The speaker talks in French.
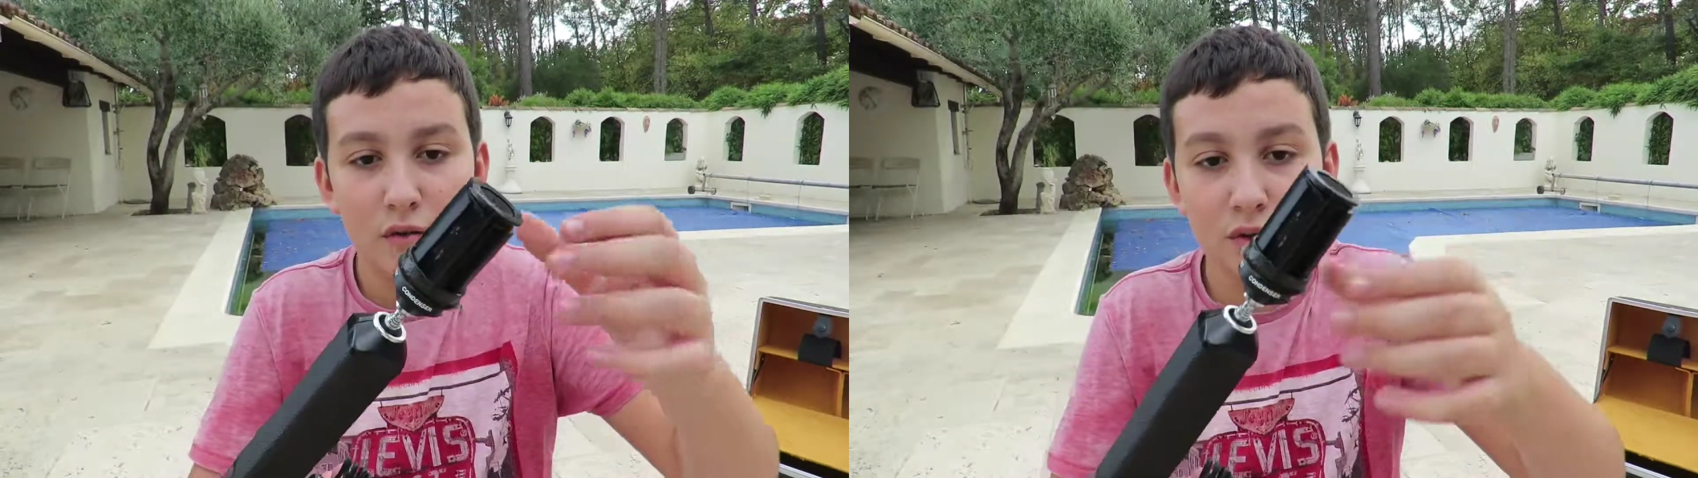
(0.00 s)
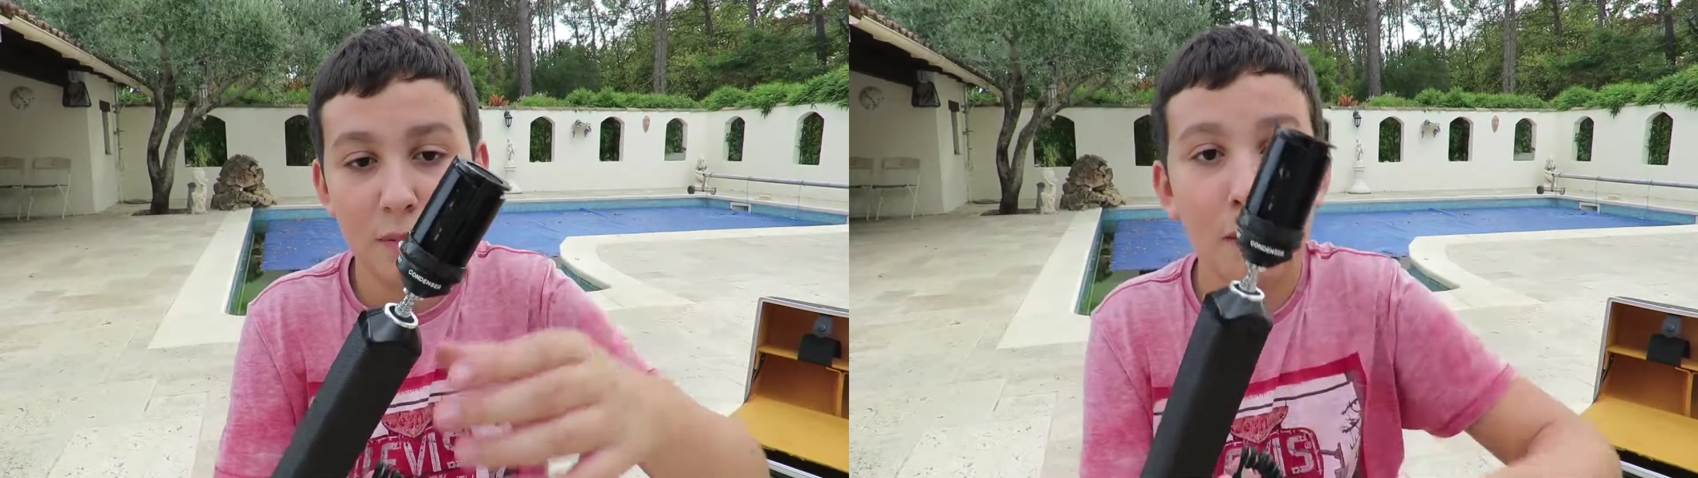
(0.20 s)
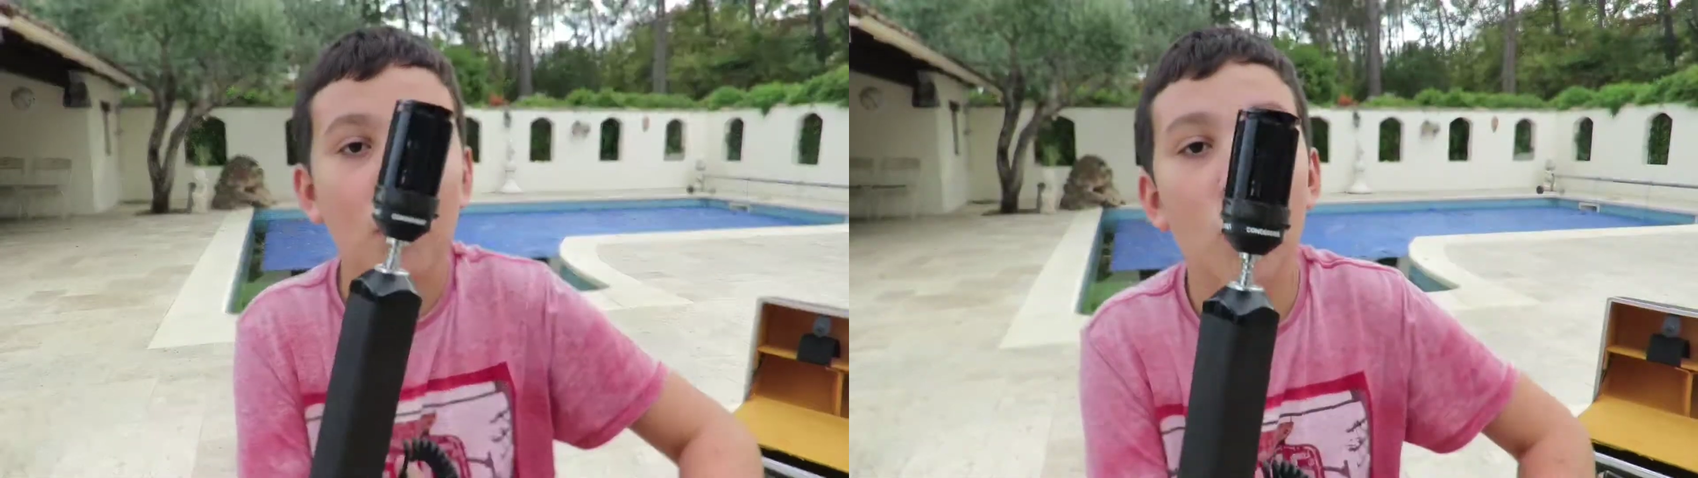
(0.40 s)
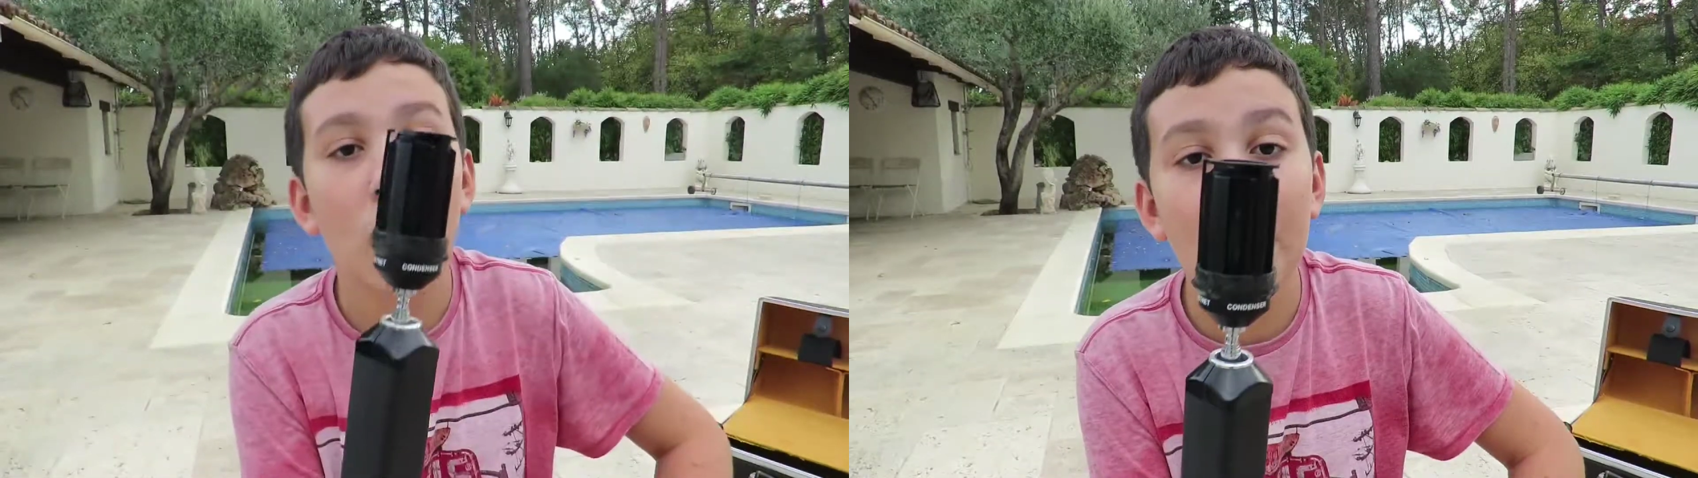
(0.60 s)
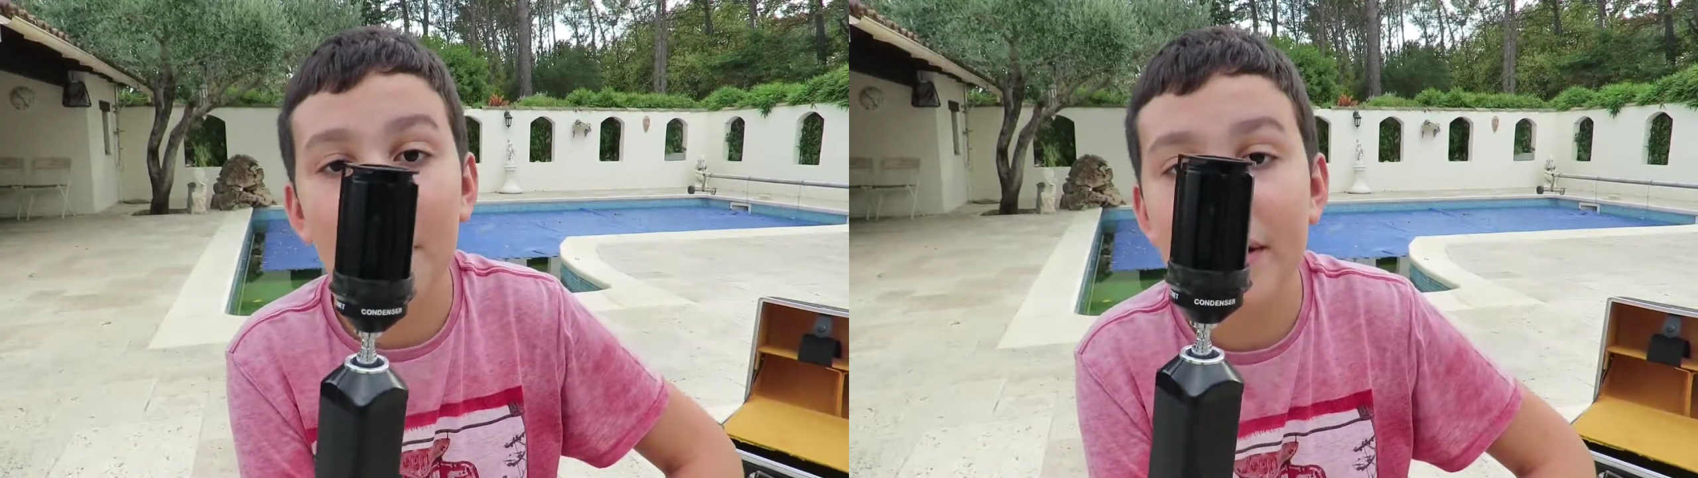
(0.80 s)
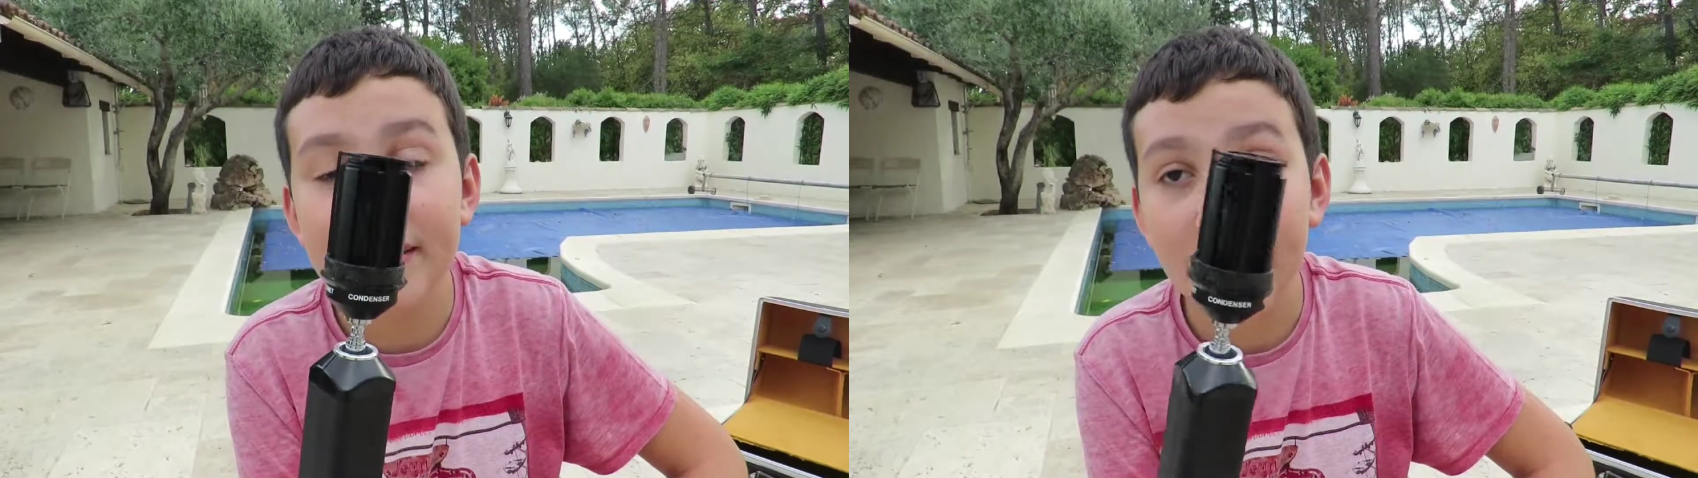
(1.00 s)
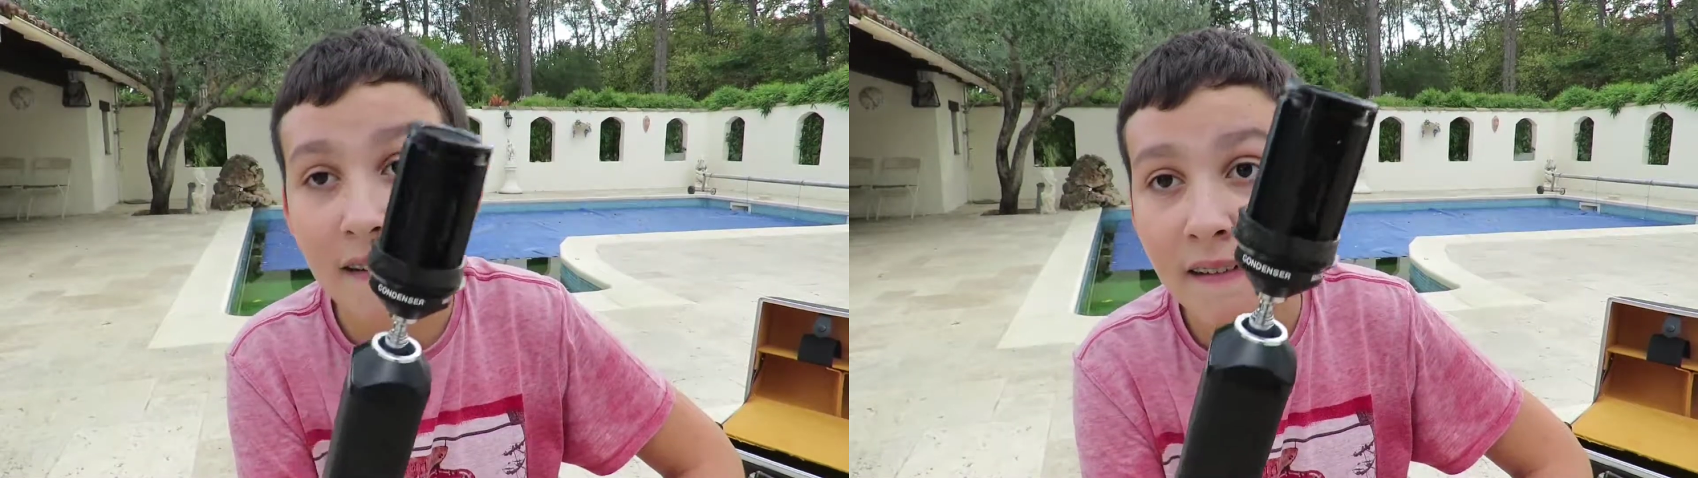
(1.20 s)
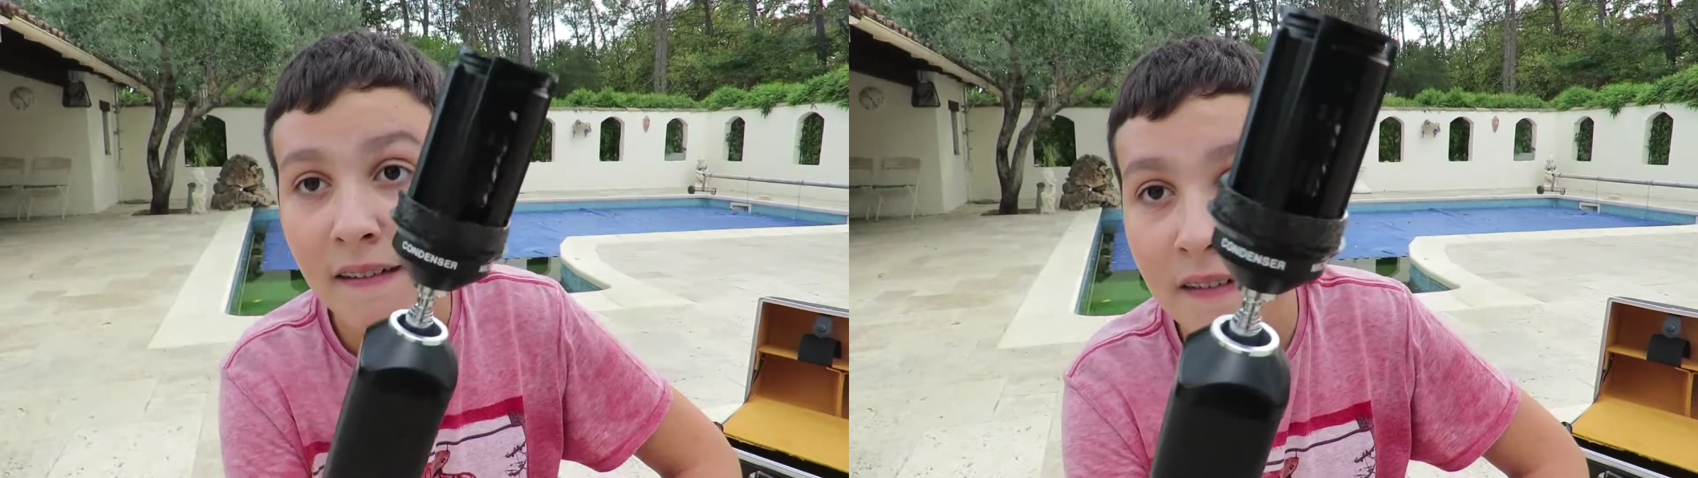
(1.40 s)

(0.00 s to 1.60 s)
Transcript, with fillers: Vous allez pas me croire, mais ça,